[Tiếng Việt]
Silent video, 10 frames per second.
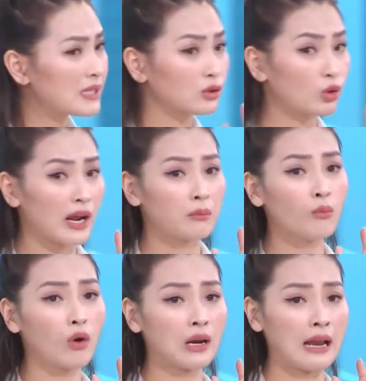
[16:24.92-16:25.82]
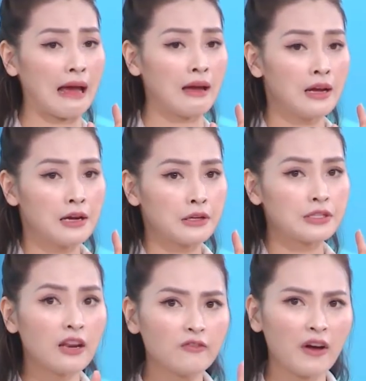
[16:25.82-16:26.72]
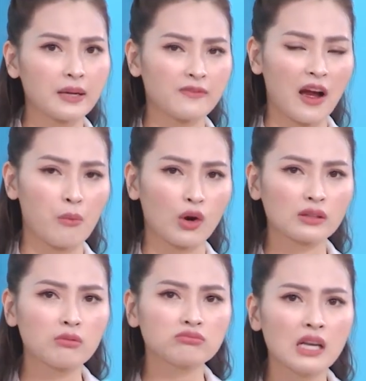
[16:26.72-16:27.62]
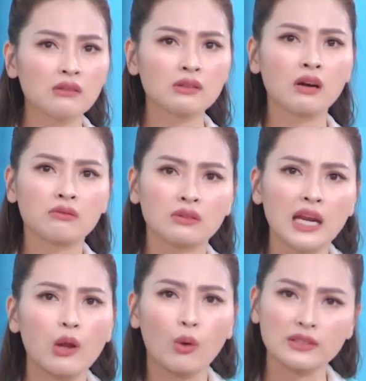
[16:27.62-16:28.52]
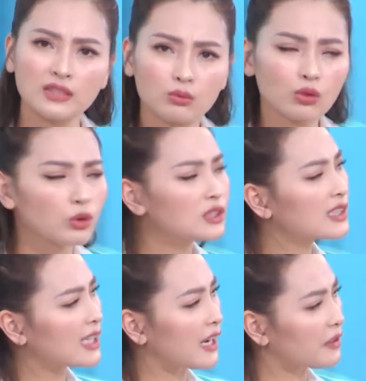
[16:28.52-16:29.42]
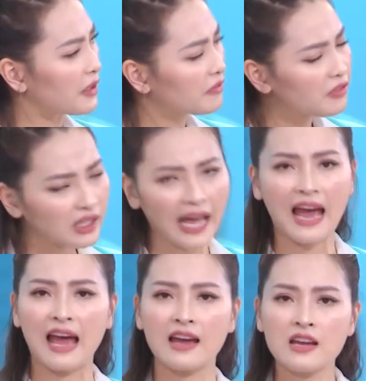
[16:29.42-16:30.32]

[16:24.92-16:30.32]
giờ tôi đang muốn là nhấn mạnh vào một cái thông tin cực kỳ là quan trọng tôi muốn chia sẻ đến Việt Hà